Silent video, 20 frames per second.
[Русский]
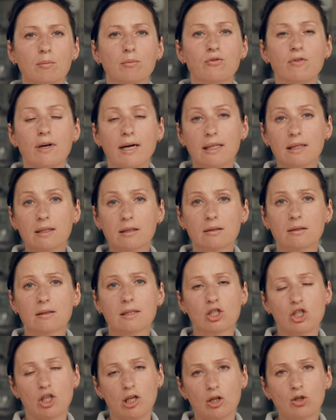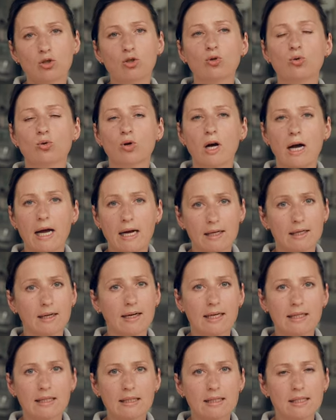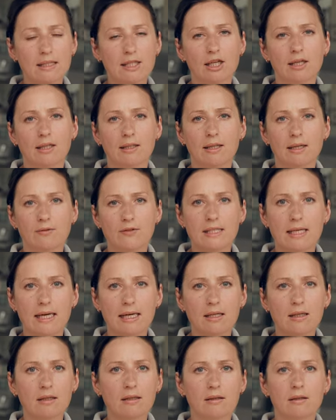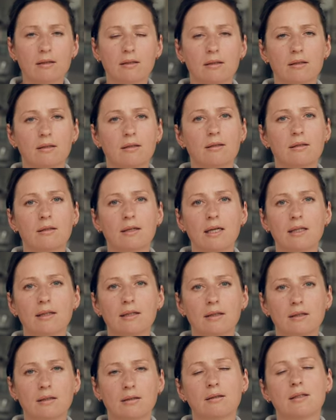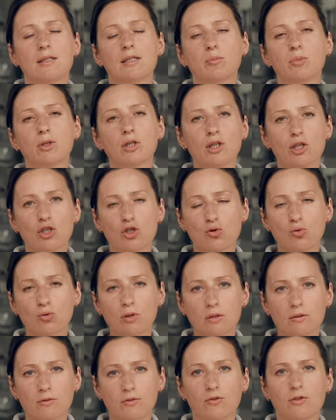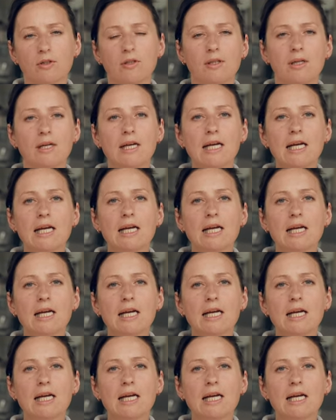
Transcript: Бывает, к сожалению, и другая крайность, когда всадник а, от избытка нехваткой чувств, э,